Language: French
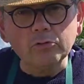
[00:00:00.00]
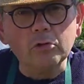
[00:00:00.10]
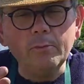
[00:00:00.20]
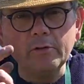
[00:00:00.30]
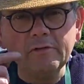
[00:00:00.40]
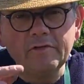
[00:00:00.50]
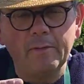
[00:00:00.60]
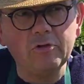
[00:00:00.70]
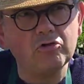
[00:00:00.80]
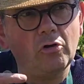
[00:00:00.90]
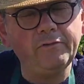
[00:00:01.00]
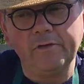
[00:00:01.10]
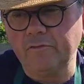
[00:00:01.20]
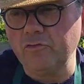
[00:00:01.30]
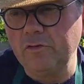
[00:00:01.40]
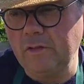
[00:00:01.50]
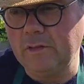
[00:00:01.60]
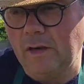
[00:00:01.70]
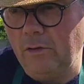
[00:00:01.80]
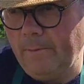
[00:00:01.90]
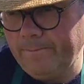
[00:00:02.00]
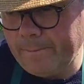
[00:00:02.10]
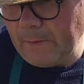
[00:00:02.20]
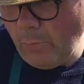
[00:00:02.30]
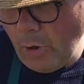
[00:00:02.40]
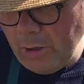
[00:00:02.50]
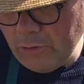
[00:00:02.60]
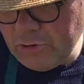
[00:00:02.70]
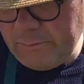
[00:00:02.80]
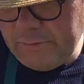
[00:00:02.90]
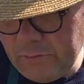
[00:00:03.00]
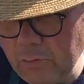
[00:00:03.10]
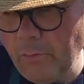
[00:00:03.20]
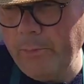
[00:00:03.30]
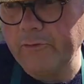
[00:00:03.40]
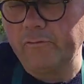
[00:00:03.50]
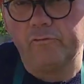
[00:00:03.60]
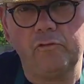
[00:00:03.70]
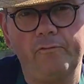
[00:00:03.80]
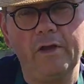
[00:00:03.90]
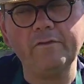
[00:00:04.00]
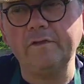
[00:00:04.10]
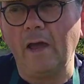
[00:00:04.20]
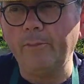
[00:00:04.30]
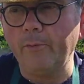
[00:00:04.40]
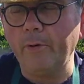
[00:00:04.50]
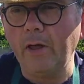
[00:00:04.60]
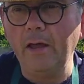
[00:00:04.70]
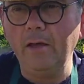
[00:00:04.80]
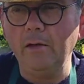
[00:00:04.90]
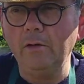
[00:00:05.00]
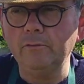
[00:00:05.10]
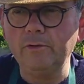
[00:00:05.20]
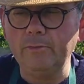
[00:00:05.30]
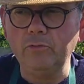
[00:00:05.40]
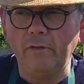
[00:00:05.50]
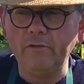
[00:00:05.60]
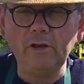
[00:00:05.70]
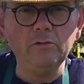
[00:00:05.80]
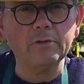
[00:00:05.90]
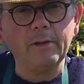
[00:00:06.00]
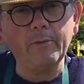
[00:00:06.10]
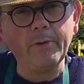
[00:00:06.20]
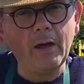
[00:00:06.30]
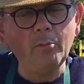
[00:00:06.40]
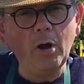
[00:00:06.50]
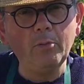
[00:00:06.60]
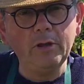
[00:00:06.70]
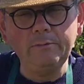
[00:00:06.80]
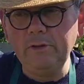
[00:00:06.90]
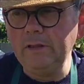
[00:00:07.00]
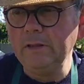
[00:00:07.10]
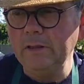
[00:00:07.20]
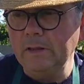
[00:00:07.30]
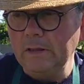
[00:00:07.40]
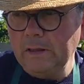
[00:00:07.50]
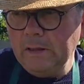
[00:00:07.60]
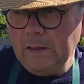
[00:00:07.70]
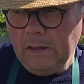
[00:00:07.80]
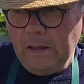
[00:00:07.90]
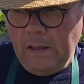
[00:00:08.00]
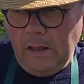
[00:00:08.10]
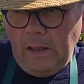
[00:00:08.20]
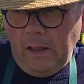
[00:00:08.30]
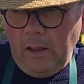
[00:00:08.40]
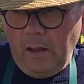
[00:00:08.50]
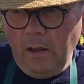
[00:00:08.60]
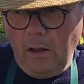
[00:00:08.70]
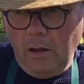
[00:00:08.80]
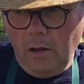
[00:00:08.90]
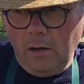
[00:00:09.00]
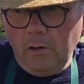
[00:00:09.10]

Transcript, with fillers: contre, comment désherber J'en reviens à ce que je disais tout à l'heure j'ai mis du compost en surface il y a à peu près euh, début avril, donc il y a à peu près un mois, un mois et demi. Euh,